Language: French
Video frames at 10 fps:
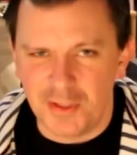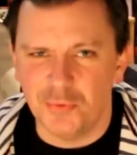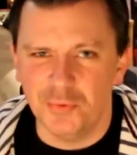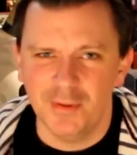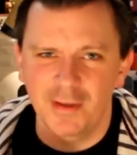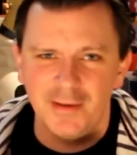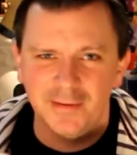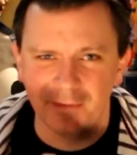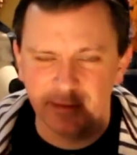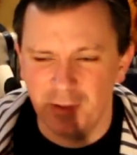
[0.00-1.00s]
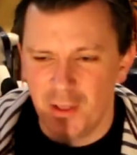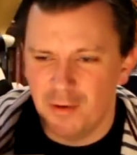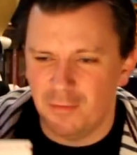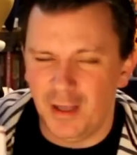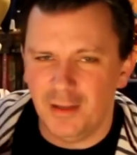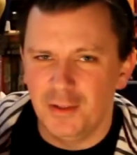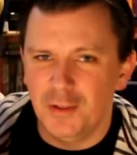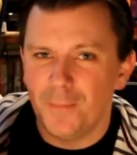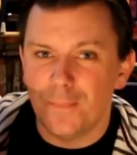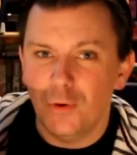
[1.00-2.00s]
il y en a deux. voilà,
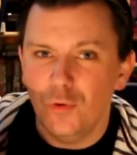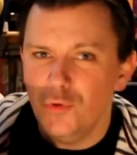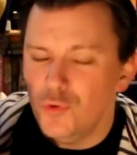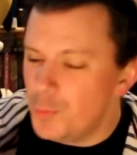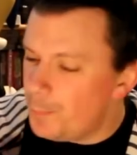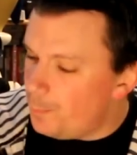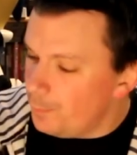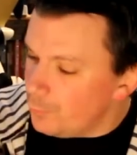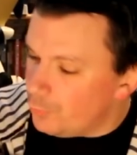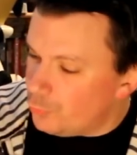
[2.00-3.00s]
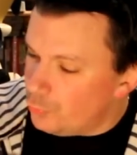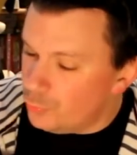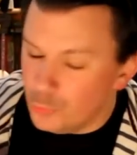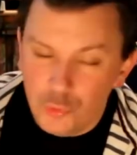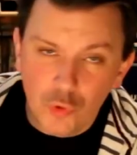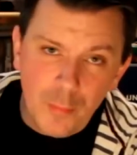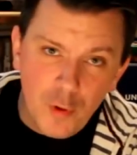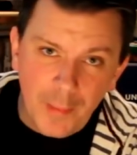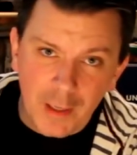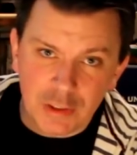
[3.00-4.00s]
une, une, une
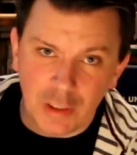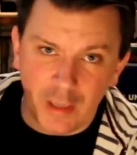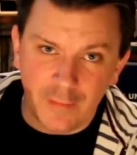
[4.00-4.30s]
double page